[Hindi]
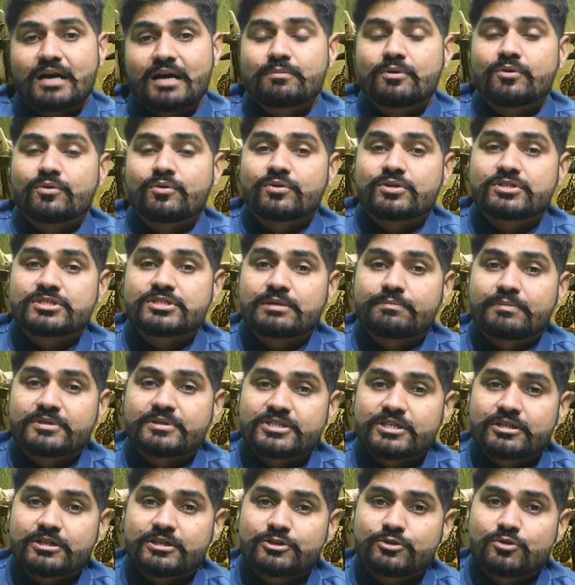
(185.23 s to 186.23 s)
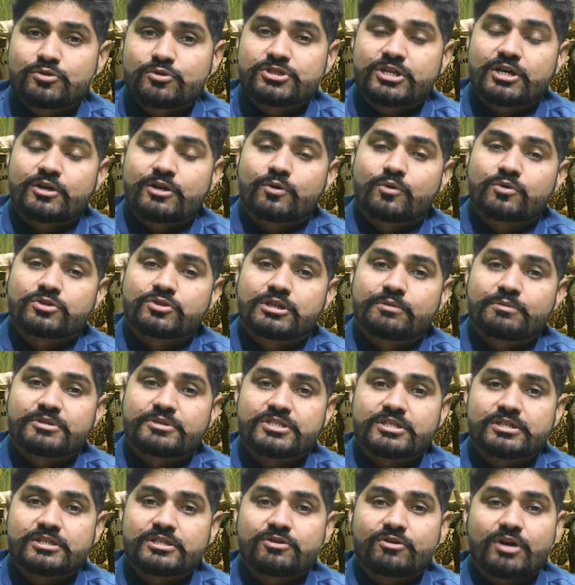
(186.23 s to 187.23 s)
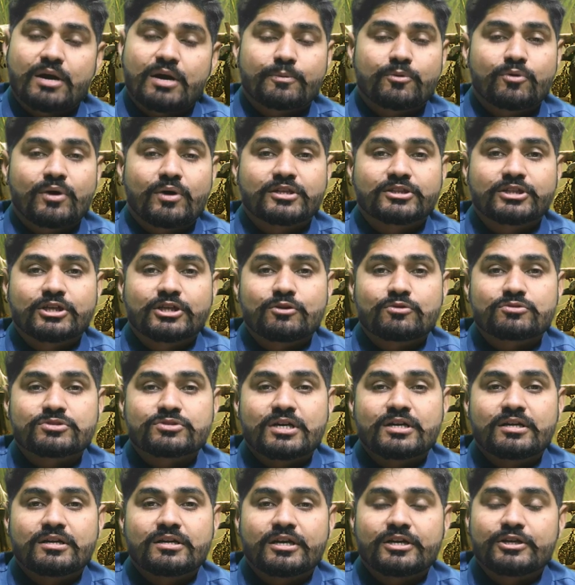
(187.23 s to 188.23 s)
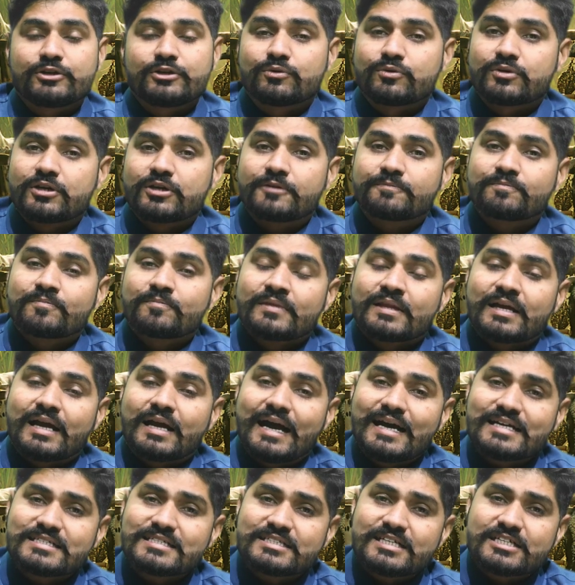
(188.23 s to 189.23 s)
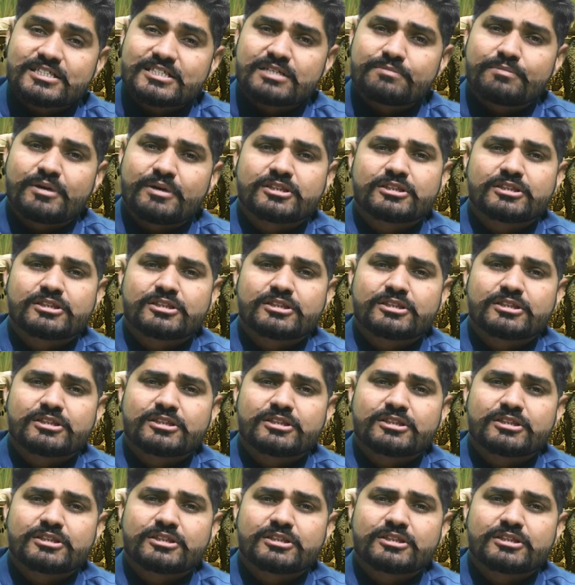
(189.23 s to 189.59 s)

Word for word: खराब होने से बचेगी झुलसा रोग से बचेगी और आपको आर्थिक नुकसान नहीं होगा ऐसी ऐसी